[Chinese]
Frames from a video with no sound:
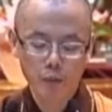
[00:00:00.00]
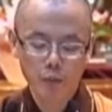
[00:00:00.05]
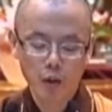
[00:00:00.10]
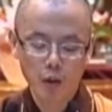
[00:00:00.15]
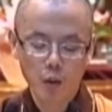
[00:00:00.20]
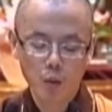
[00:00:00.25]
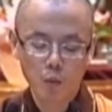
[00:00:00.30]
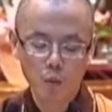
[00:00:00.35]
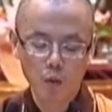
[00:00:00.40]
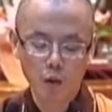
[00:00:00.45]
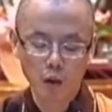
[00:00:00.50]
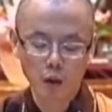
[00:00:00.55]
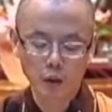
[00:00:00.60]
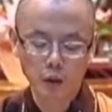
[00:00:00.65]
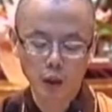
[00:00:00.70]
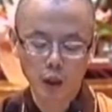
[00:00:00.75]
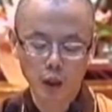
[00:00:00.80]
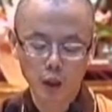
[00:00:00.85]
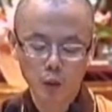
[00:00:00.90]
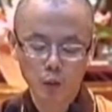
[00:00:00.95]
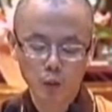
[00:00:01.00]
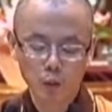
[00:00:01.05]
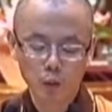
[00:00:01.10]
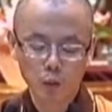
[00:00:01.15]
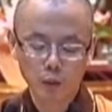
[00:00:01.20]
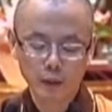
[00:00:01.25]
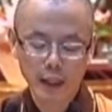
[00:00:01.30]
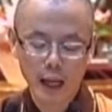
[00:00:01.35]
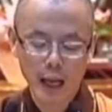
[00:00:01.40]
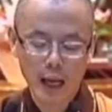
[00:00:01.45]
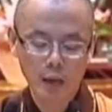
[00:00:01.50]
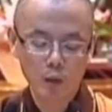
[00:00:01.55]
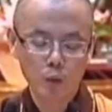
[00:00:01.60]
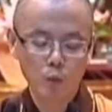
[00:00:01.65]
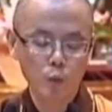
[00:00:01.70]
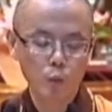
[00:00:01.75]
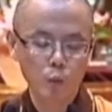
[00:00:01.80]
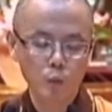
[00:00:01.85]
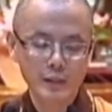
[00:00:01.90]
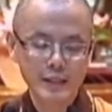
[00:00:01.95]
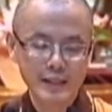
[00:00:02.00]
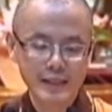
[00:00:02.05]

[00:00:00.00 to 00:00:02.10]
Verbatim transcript: 愿我得如檀无